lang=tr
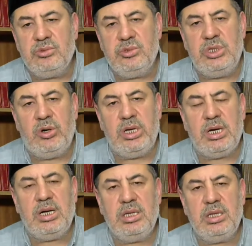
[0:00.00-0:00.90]
şu
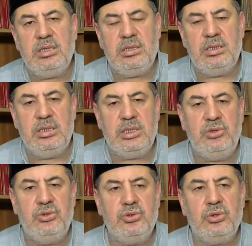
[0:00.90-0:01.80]
ana kadar
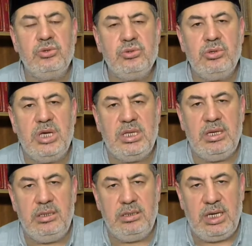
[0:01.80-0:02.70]
209 e,
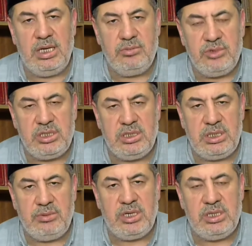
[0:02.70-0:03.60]
ülkede
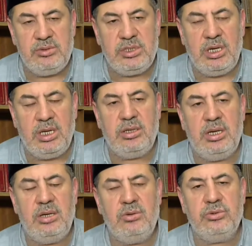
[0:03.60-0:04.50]
yayılmıştır cemaatimiz Allah
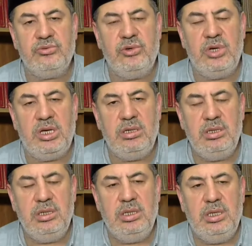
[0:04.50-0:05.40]
Teala'nın lutfuyla
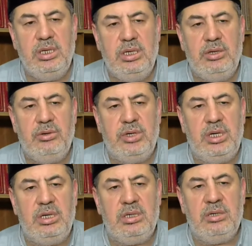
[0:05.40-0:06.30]

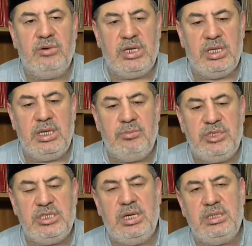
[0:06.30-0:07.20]
Ve validele
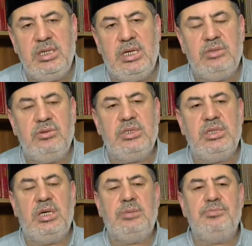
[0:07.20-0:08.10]
edilen Mesih ve
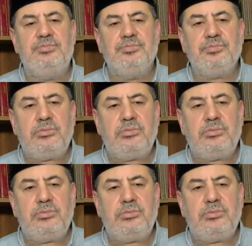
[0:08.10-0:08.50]
Vesselam